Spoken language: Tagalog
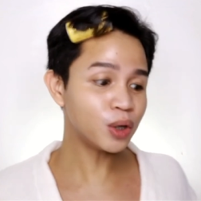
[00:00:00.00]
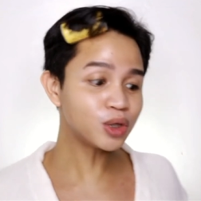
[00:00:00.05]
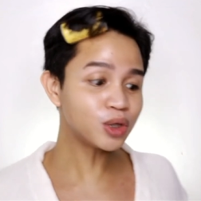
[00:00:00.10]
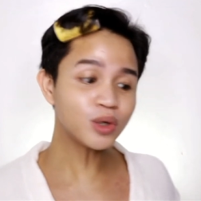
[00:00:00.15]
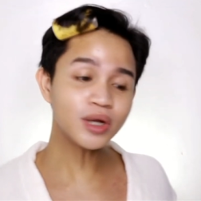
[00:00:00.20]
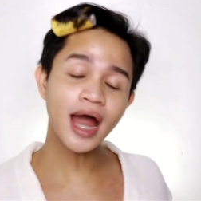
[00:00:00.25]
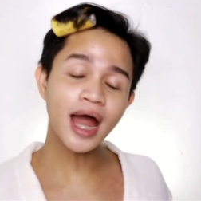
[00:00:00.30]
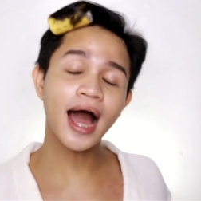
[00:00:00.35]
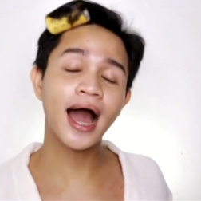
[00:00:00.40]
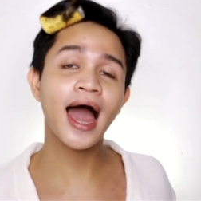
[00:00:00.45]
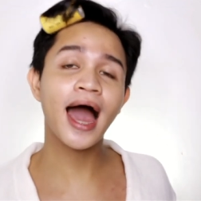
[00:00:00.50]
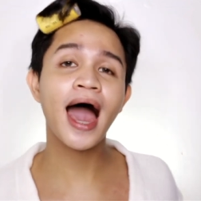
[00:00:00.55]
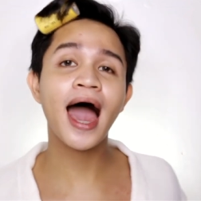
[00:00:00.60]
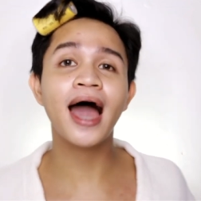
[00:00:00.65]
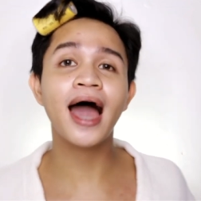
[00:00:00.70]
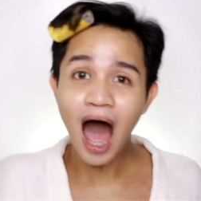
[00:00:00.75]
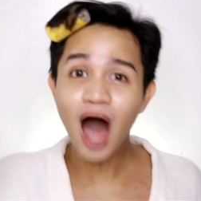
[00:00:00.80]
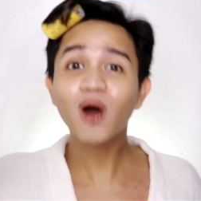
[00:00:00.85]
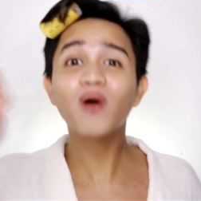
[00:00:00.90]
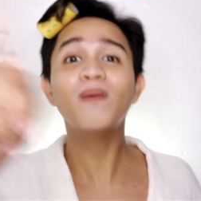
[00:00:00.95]
So ito na nga,
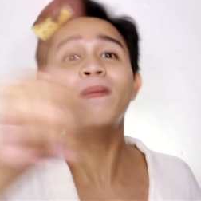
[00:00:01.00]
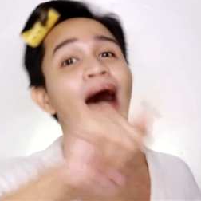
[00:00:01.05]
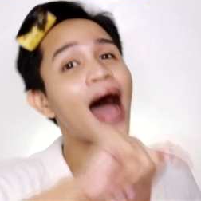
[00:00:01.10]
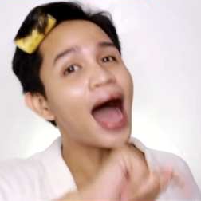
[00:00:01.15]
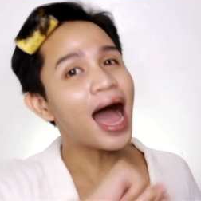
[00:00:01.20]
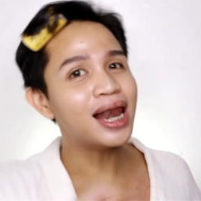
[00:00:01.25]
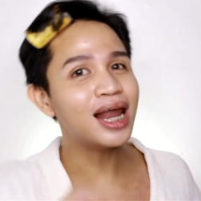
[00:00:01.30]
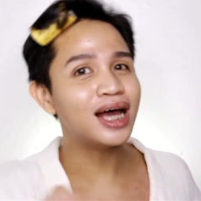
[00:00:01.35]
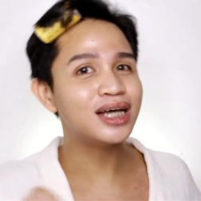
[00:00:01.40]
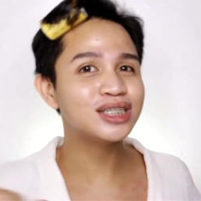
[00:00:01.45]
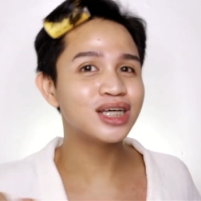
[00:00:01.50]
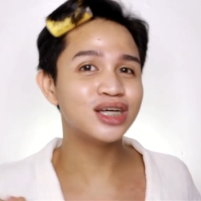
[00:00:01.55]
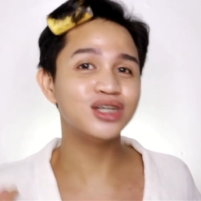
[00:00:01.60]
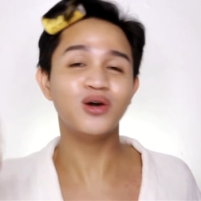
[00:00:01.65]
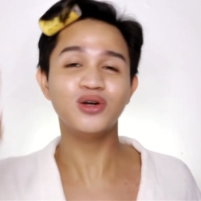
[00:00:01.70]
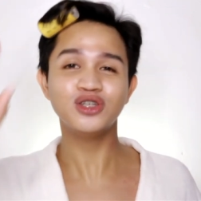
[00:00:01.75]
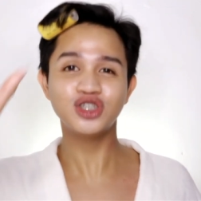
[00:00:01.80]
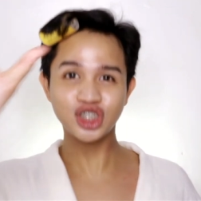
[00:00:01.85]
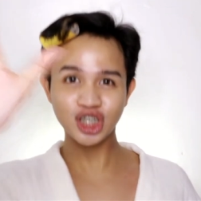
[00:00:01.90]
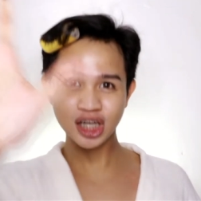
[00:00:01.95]
ako bahala
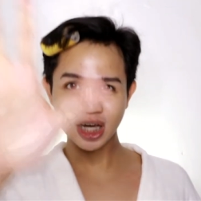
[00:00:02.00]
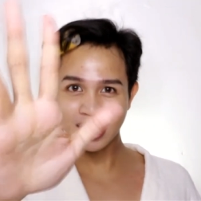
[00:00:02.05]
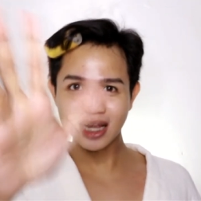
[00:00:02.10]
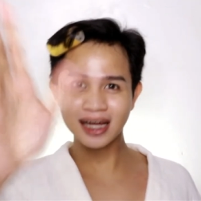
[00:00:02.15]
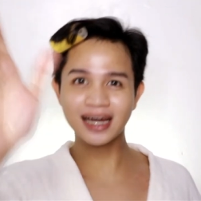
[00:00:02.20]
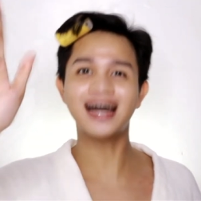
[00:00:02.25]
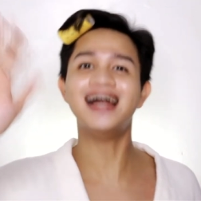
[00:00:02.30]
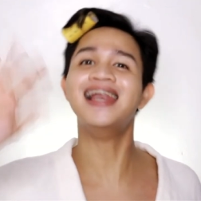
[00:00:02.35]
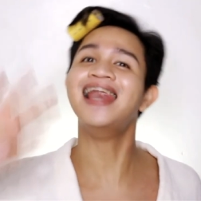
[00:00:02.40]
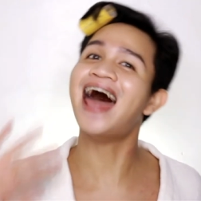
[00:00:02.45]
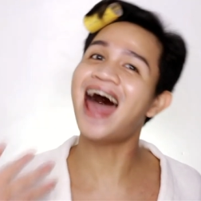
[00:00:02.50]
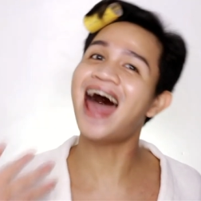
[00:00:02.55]
sa'yo, chill ka